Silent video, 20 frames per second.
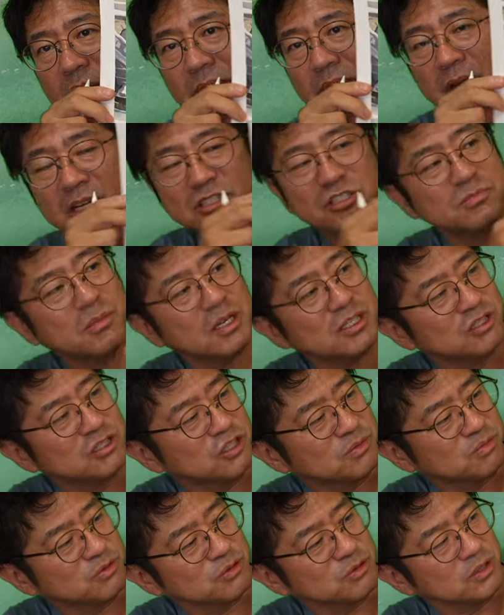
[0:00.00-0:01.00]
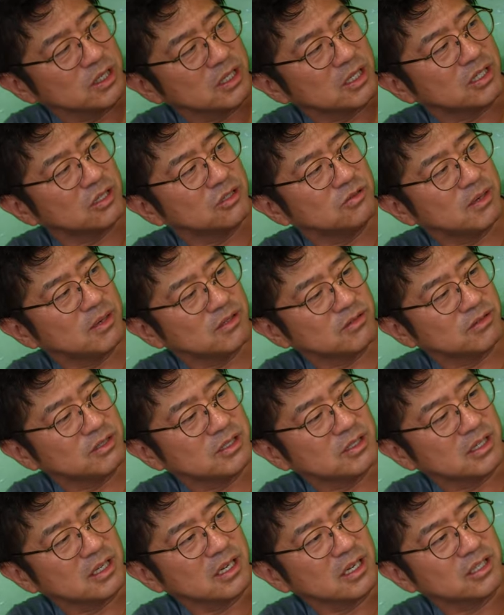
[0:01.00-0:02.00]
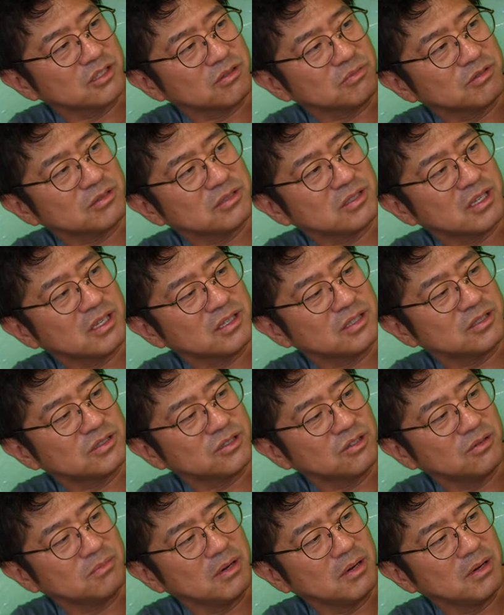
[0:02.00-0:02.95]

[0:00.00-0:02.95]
うまずまず自分の中でうまくいったなと思ったんですよ